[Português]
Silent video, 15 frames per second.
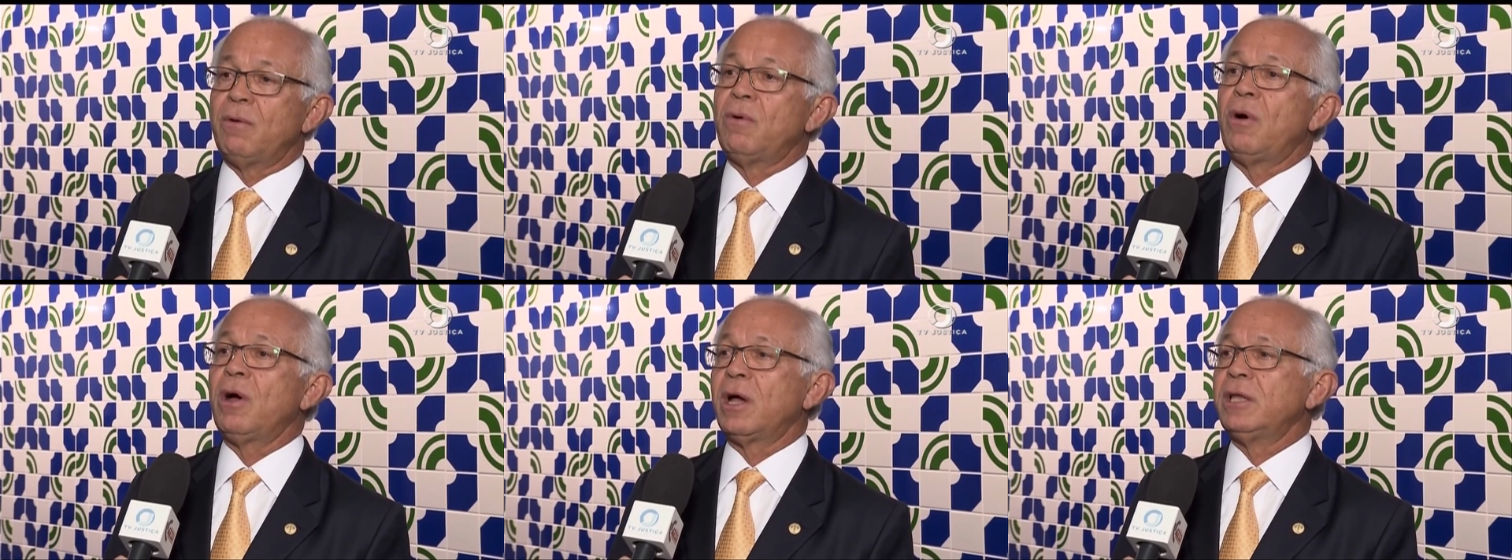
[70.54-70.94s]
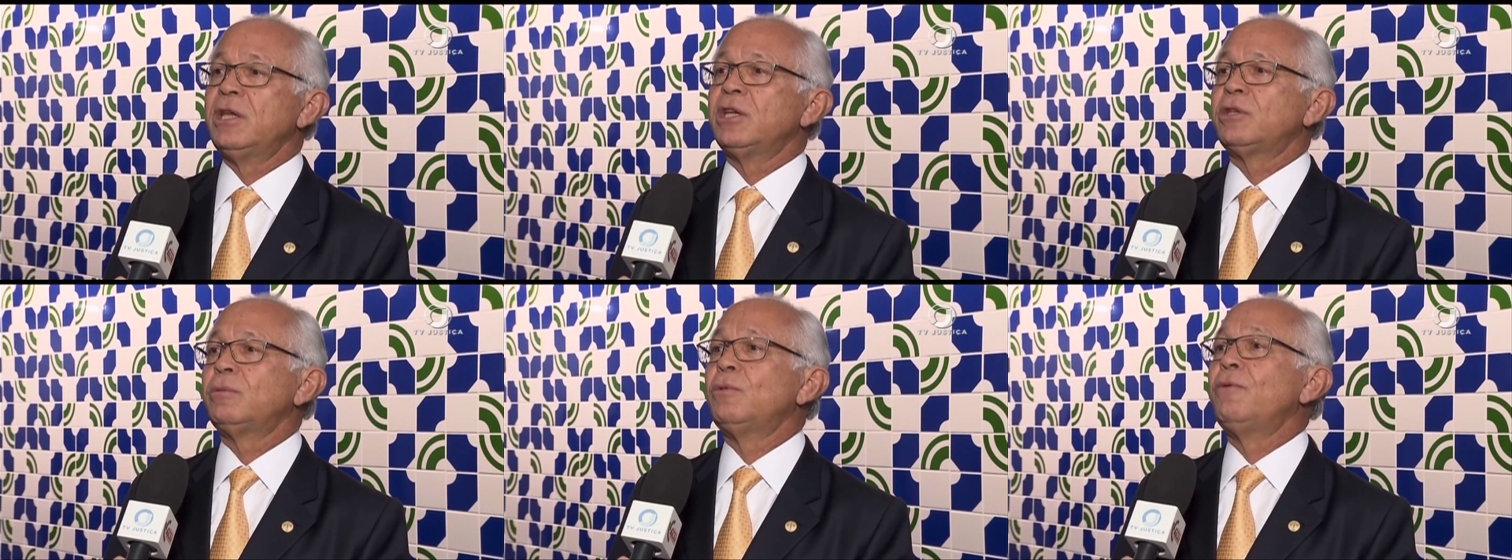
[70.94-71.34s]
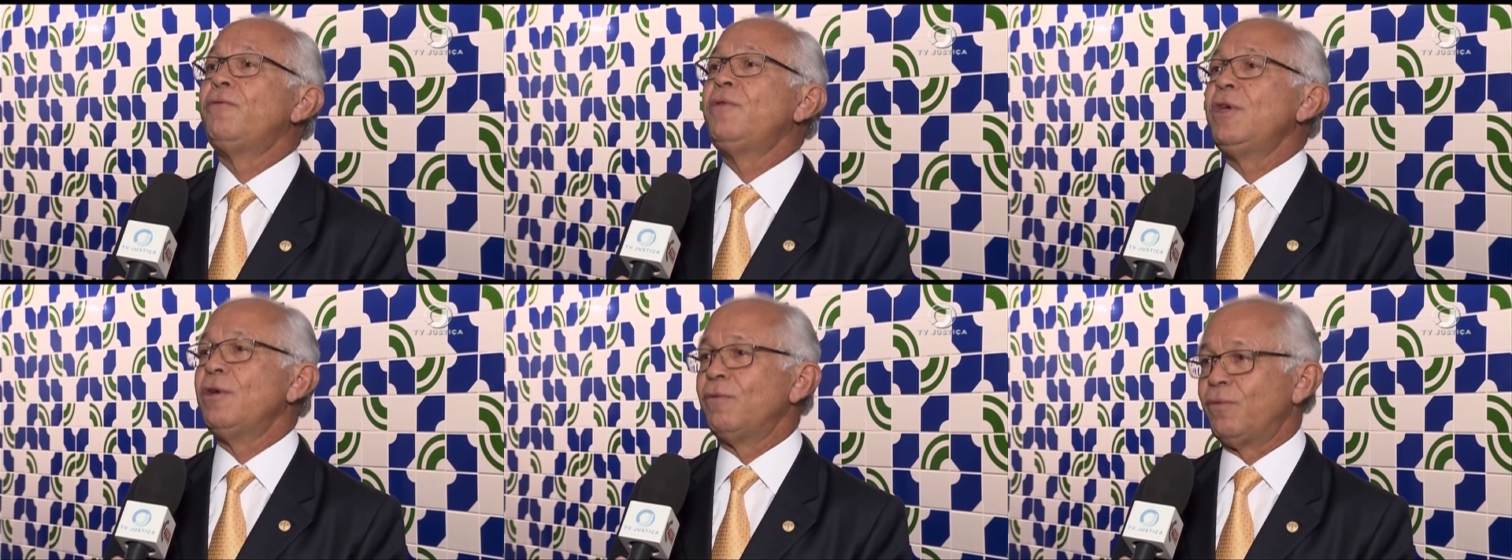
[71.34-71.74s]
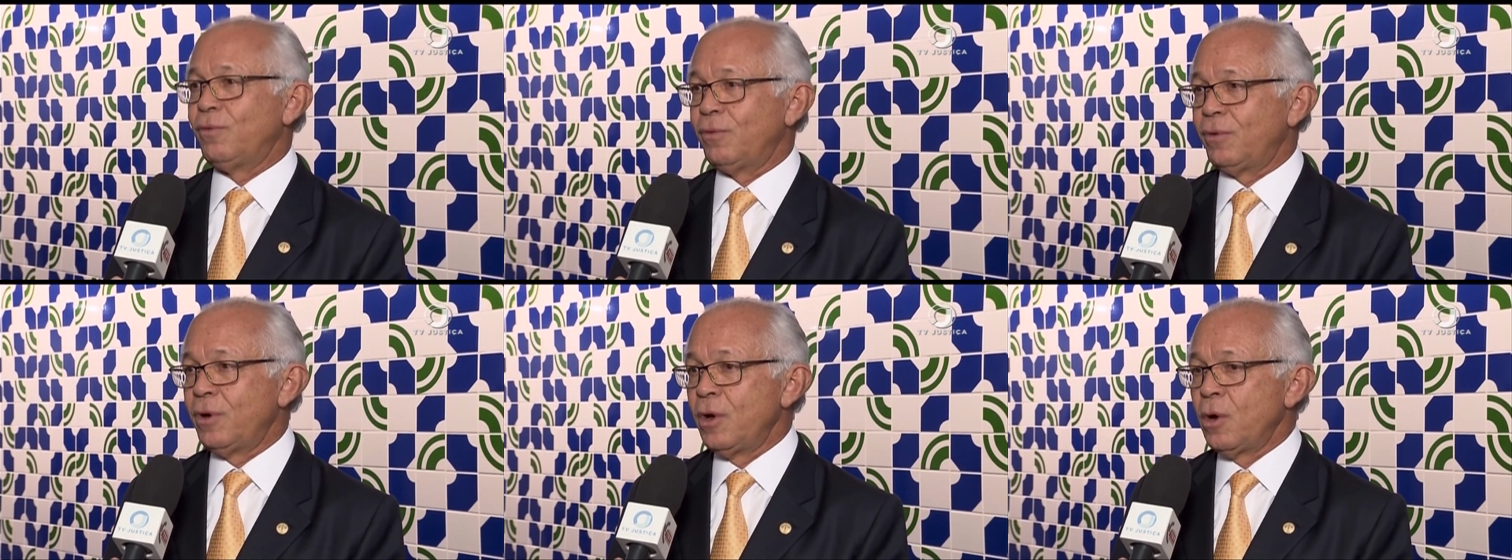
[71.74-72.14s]
É um organismo
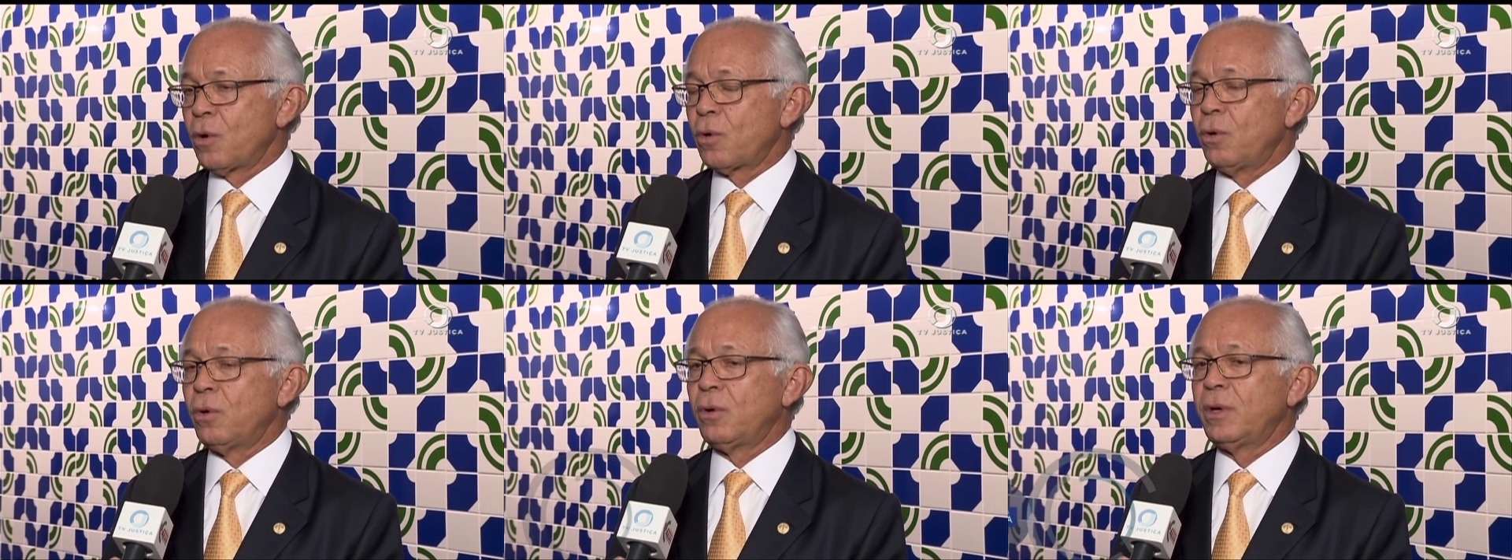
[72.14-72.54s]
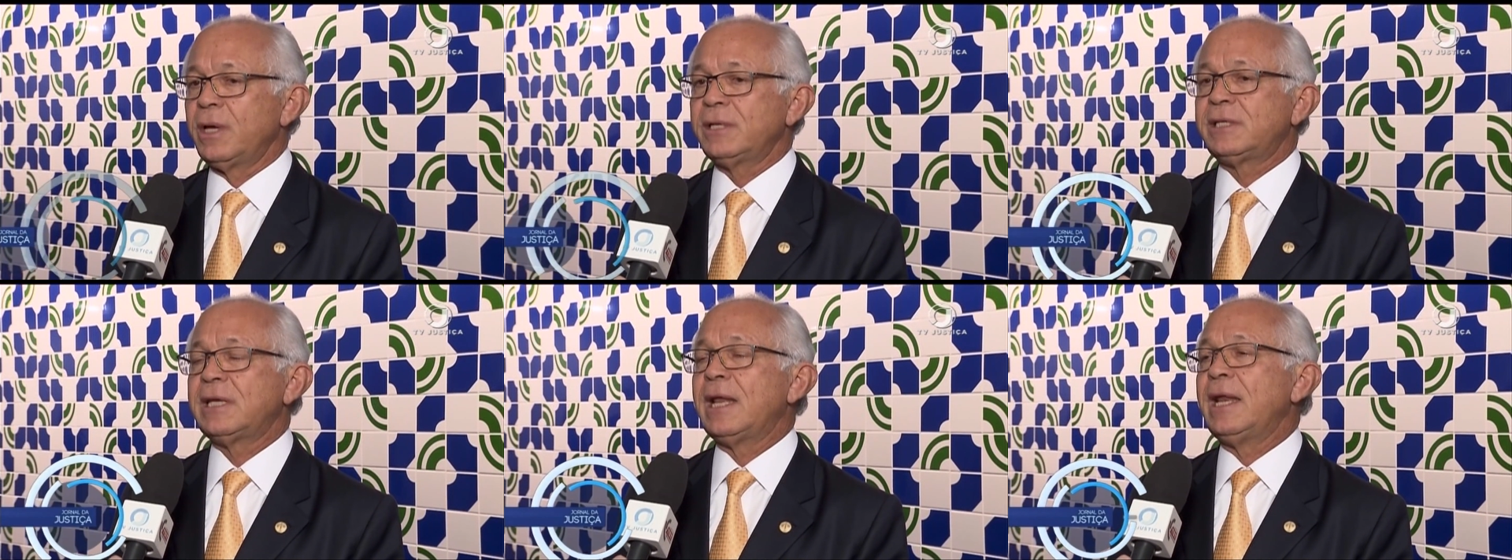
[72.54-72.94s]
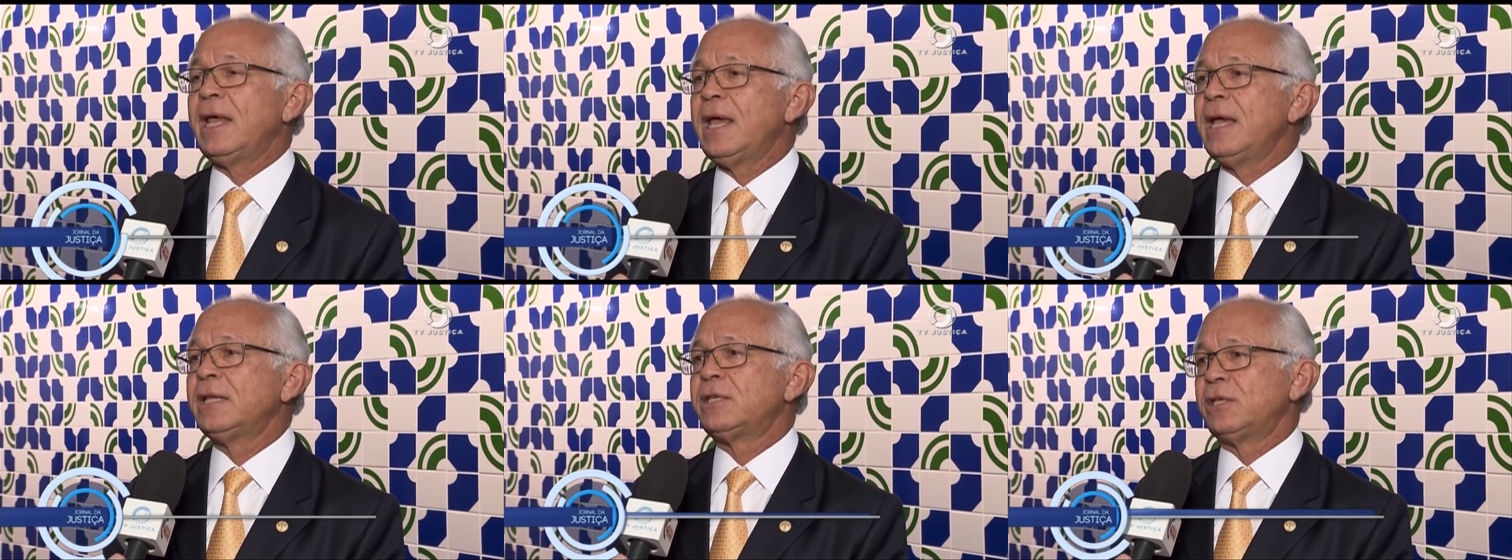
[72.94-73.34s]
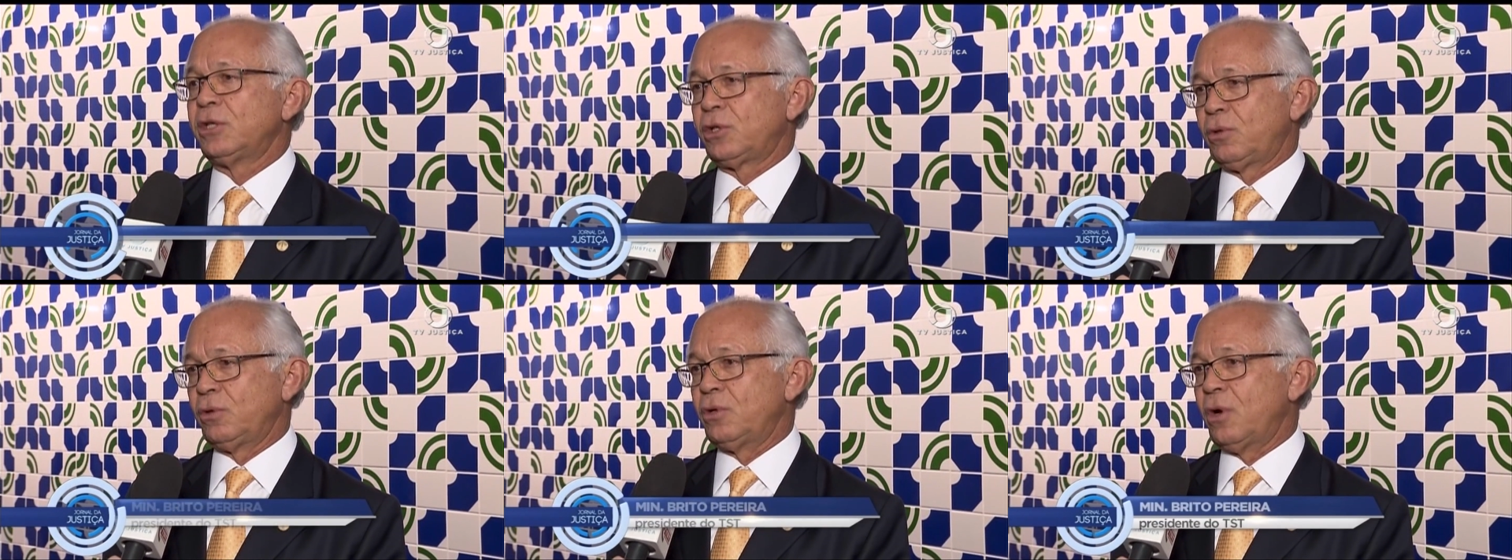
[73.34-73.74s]
vivo, com excelentes
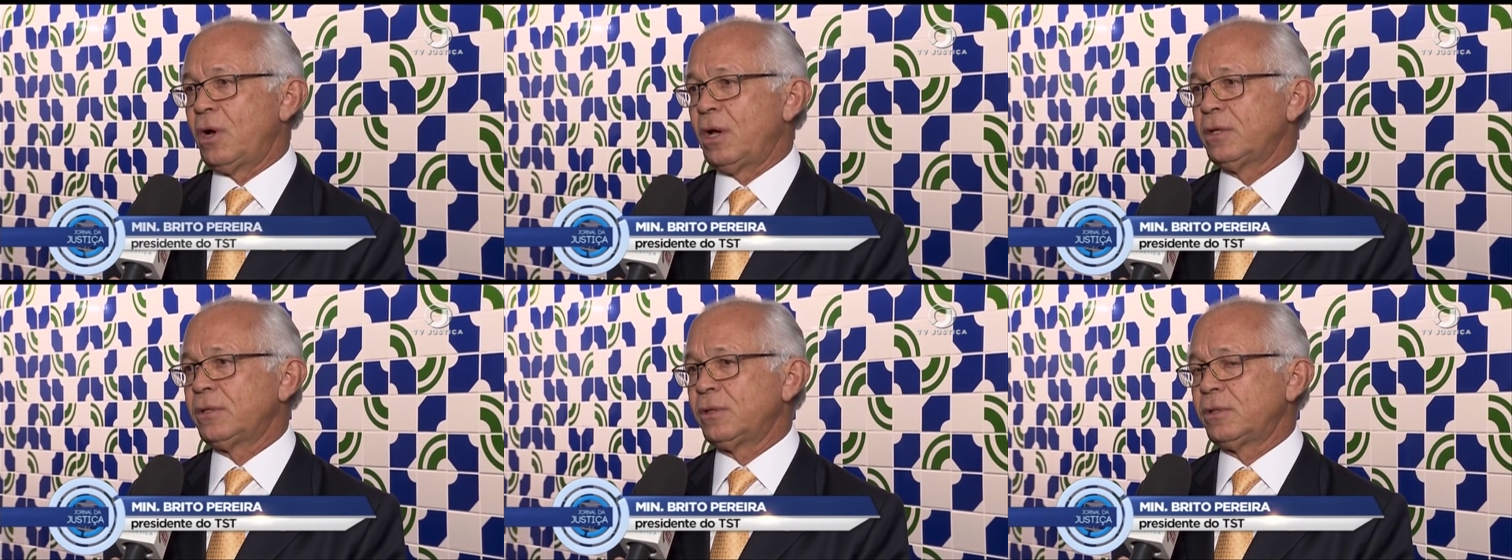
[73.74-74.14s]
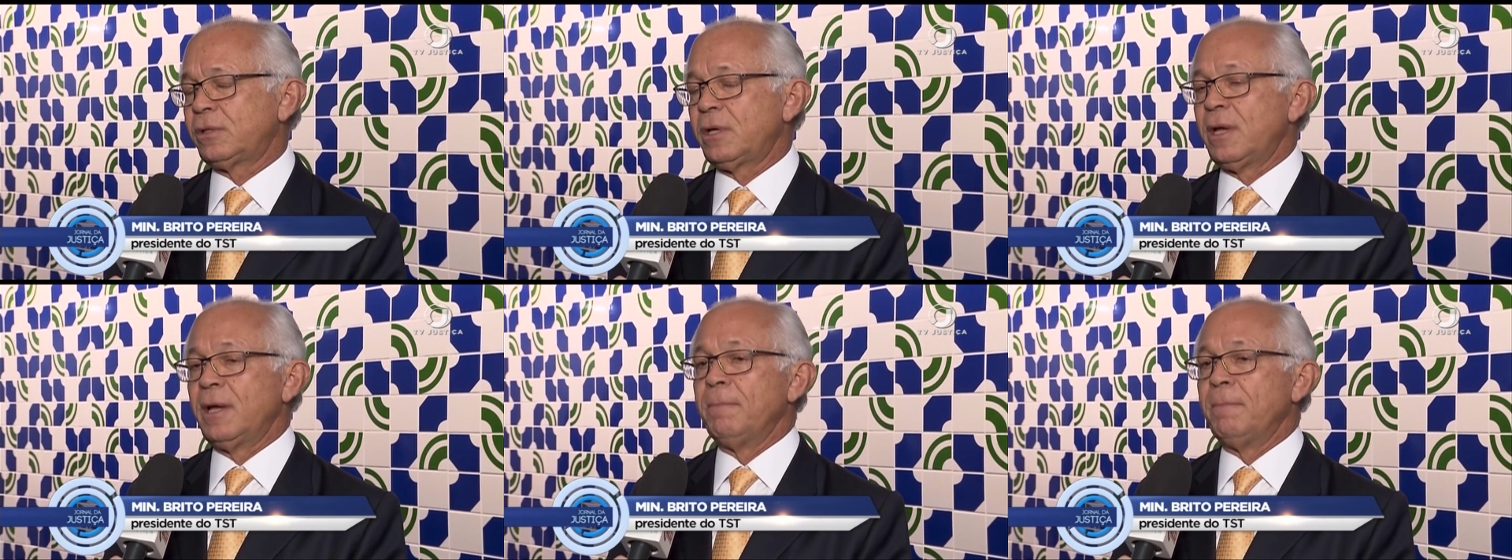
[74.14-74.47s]
estudiosos